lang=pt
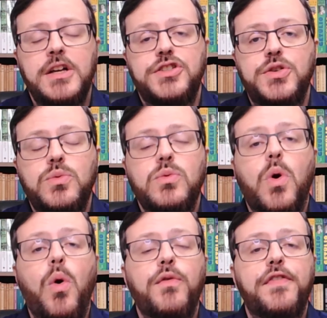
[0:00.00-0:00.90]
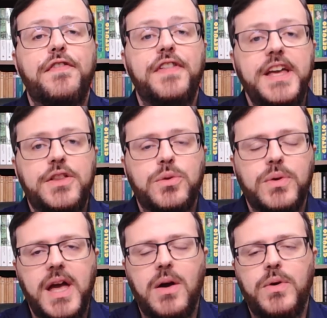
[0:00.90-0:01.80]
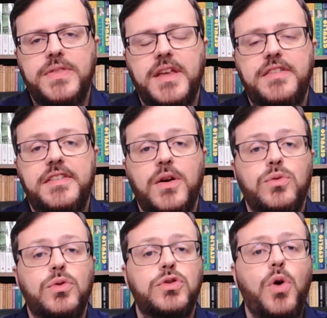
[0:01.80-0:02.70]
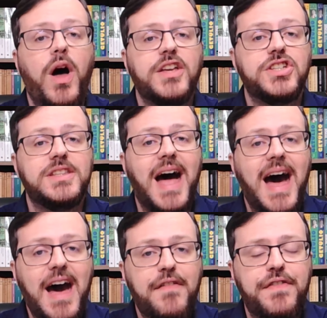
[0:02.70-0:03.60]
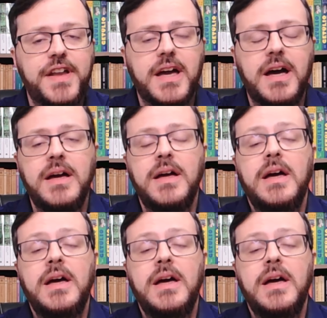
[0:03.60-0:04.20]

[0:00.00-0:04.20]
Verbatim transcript: de um conflito que aconteceu no norte da África